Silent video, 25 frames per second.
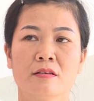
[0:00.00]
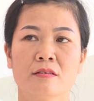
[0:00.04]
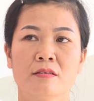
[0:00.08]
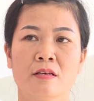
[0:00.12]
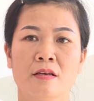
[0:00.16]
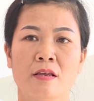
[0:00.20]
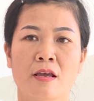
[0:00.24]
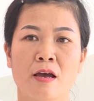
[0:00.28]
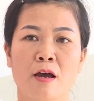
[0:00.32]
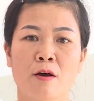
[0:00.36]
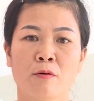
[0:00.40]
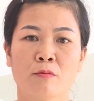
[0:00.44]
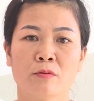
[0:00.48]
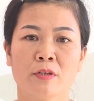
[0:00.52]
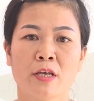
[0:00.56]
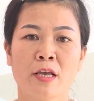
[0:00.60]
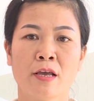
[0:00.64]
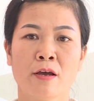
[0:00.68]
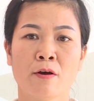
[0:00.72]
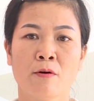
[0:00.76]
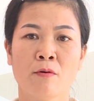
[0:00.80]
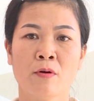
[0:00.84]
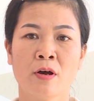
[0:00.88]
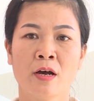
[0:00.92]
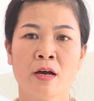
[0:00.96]
dạy học
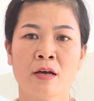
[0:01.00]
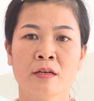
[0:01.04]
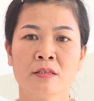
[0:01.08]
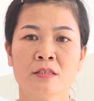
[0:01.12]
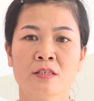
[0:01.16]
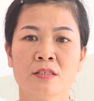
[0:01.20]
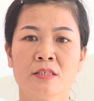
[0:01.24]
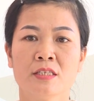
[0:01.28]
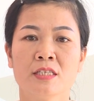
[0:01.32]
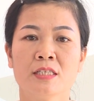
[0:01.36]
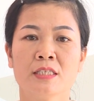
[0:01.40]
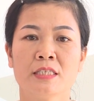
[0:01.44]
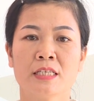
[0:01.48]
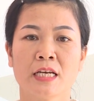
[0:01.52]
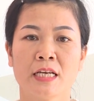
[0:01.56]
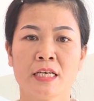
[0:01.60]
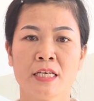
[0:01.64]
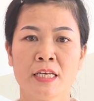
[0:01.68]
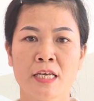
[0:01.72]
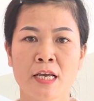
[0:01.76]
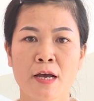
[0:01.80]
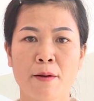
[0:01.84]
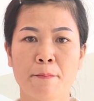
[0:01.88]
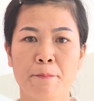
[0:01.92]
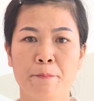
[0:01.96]
theo chương trình trải
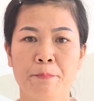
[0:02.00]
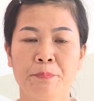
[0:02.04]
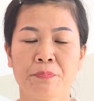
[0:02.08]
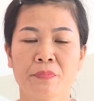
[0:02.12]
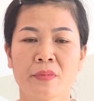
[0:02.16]
nghiệm